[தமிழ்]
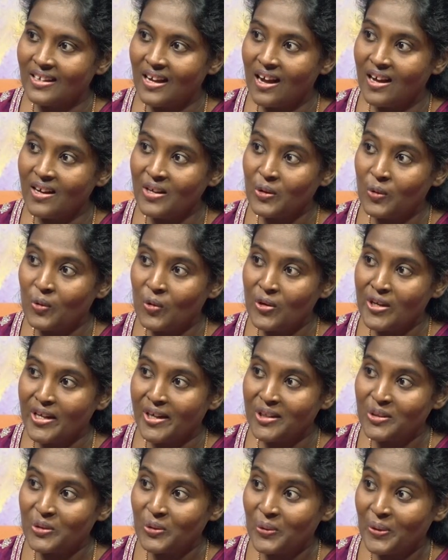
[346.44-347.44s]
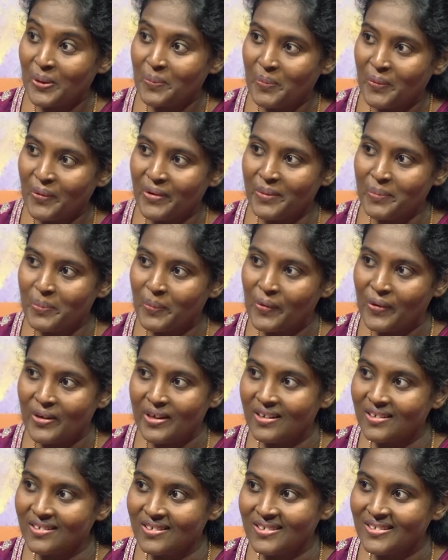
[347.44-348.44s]
யார் கோலியாத்தோட போய்
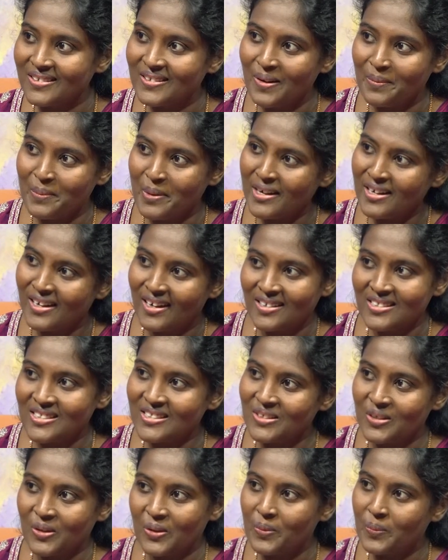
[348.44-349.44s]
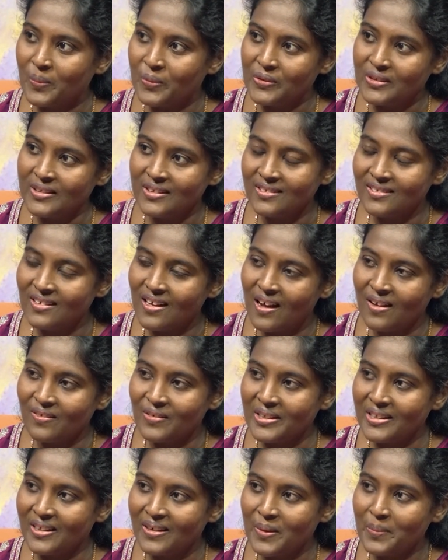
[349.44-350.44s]
போராடுறது அப்படின்னு நினச்சிட்டு இருக்கும்போது
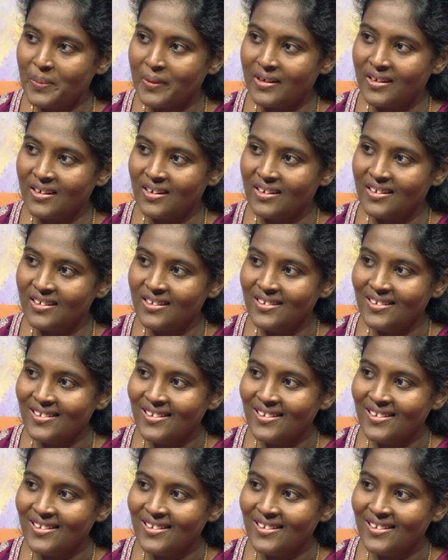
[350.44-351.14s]
தாவிதை என்ன பண்ணுறாங்க